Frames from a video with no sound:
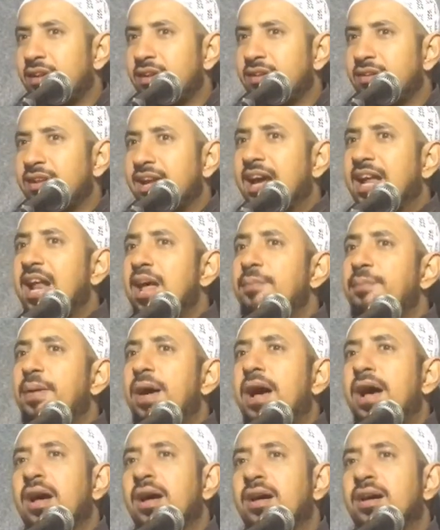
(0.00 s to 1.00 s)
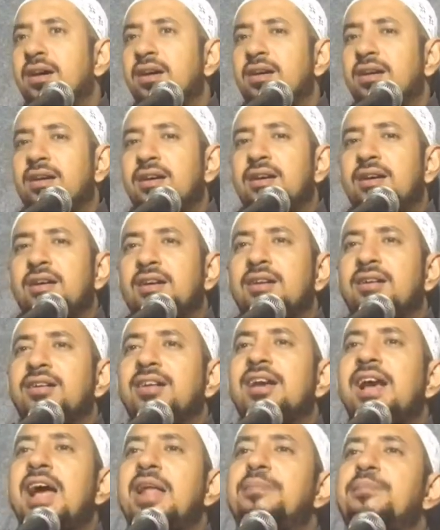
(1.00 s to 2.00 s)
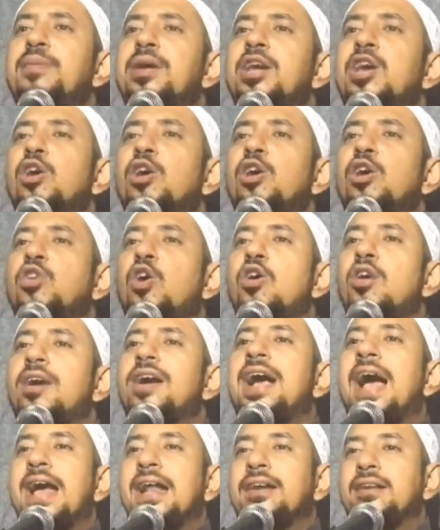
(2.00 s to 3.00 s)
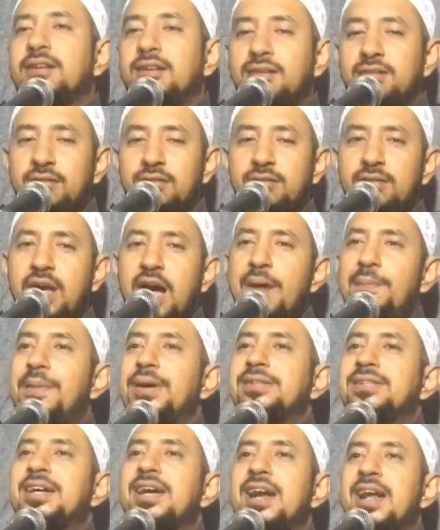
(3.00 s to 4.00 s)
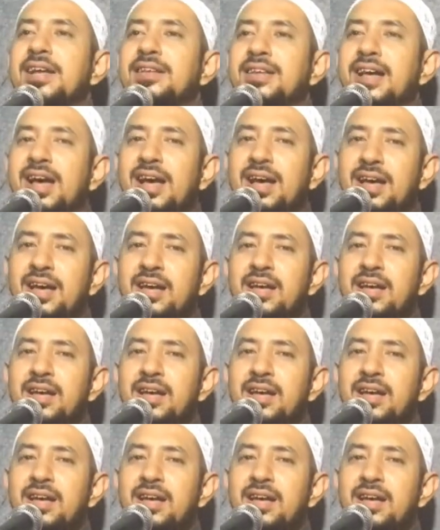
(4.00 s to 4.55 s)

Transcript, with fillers: Dengan apa? Dengan merontokkan. Ya apa caranya?